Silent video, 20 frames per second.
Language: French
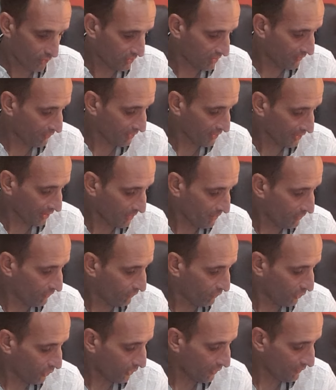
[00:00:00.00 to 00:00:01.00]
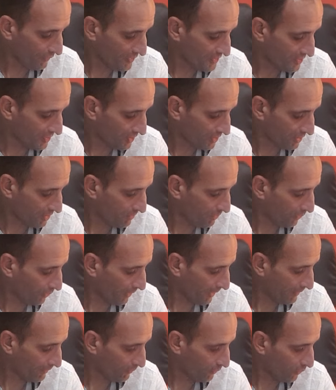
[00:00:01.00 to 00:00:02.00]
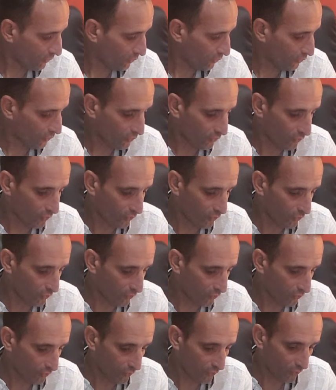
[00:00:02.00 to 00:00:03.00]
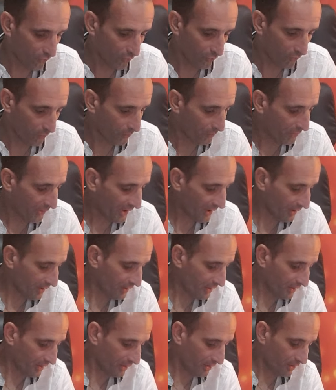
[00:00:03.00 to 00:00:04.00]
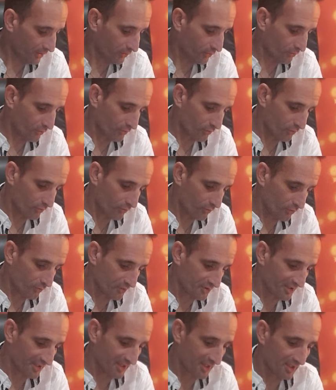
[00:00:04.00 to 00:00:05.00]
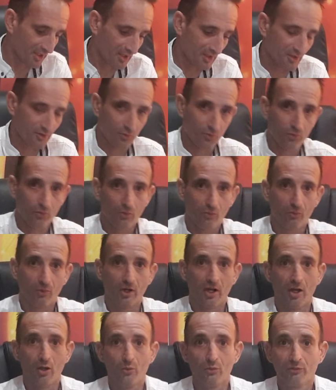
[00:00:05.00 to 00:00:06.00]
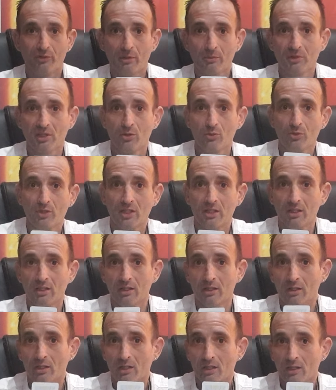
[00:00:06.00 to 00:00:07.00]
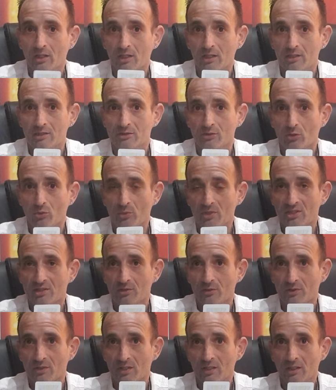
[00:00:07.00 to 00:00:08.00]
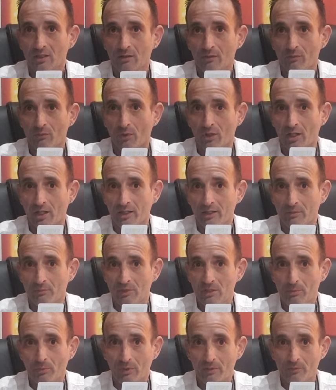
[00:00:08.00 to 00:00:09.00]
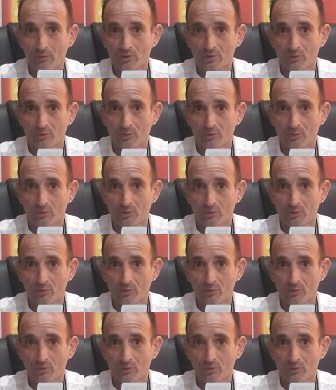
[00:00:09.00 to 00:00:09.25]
qui viendrait vous rendre visite, qui pourrait vous parler de sa guérison. Voilà, une femme qui a eu des, des ennuis de santé, voilà, des petits problèmes de